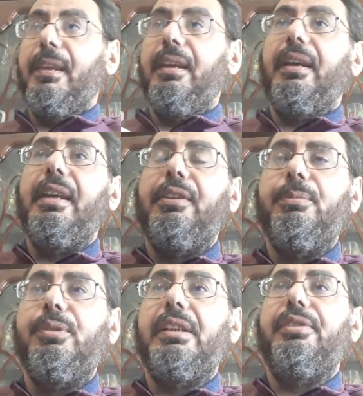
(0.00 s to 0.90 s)
أغاني
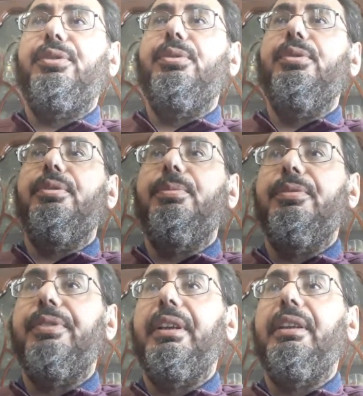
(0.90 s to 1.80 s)
أم كلثوم
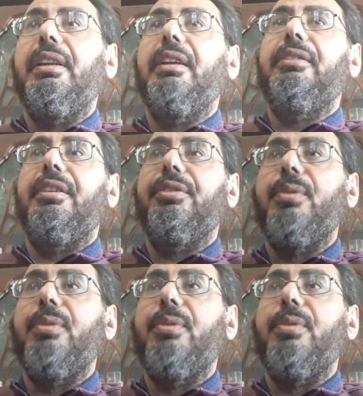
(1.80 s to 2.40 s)
وفريد الأطرش